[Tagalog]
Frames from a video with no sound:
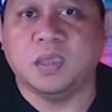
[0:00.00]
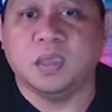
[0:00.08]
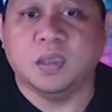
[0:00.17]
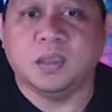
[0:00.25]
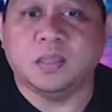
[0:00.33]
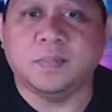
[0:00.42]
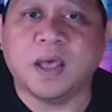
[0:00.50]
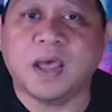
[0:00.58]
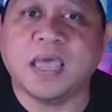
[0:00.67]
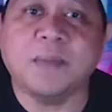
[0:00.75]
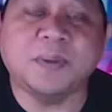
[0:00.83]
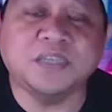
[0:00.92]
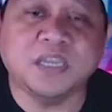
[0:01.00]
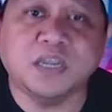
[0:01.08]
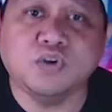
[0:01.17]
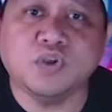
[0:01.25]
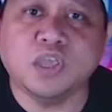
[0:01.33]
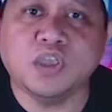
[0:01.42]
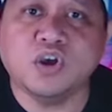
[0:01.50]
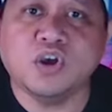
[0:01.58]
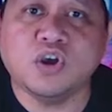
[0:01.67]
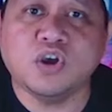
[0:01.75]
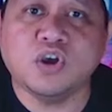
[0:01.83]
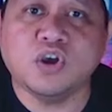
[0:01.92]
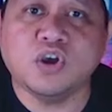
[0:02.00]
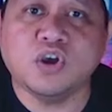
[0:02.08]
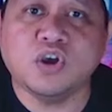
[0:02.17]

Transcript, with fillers: E di ba? Kaya pansinin ninyo, eh,